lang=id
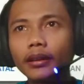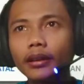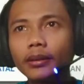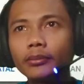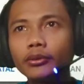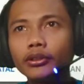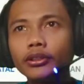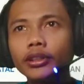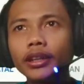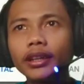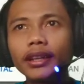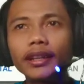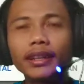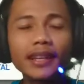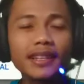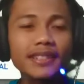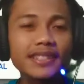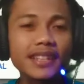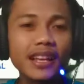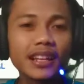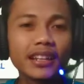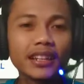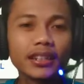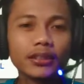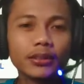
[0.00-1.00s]
kemudian kita
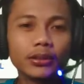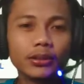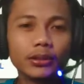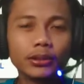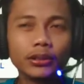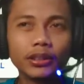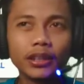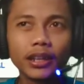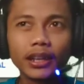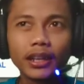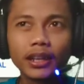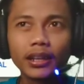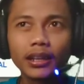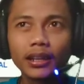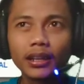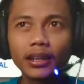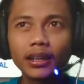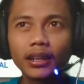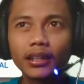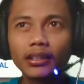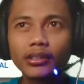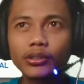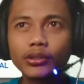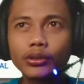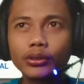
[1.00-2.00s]
salin dulu ya
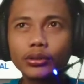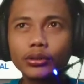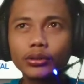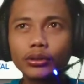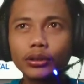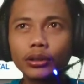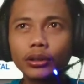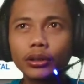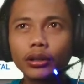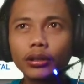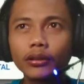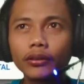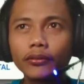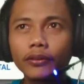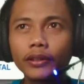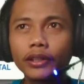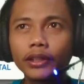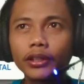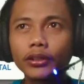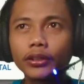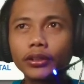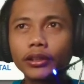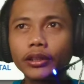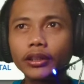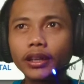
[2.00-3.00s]
eh, judul
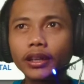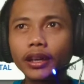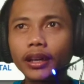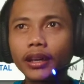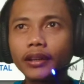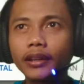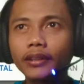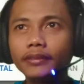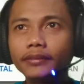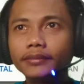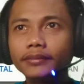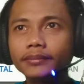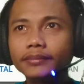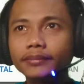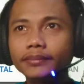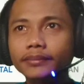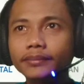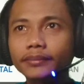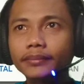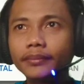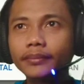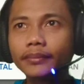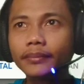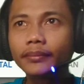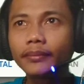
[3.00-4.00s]
video kita
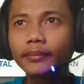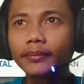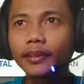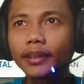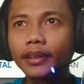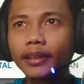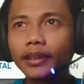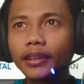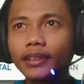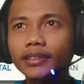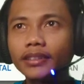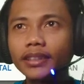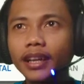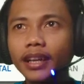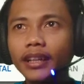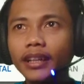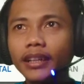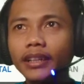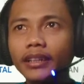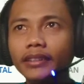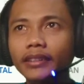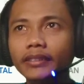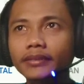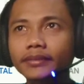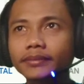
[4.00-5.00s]
kita
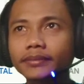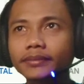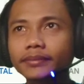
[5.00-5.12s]
salin